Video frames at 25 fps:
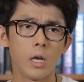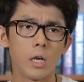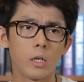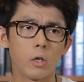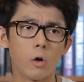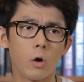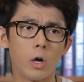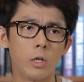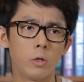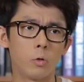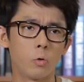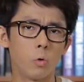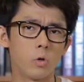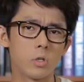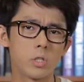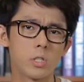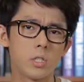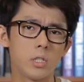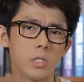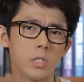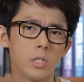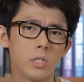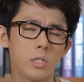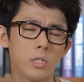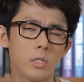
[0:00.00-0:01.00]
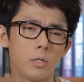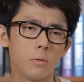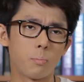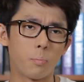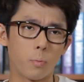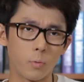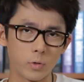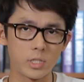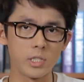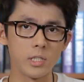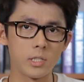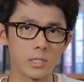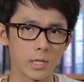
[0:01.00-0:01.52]
有很多是
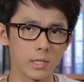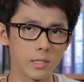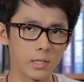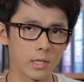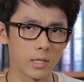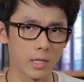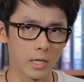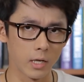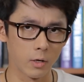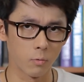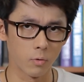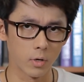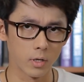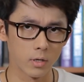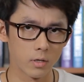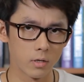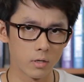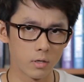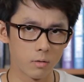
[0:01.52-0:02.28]
不是真的的英文，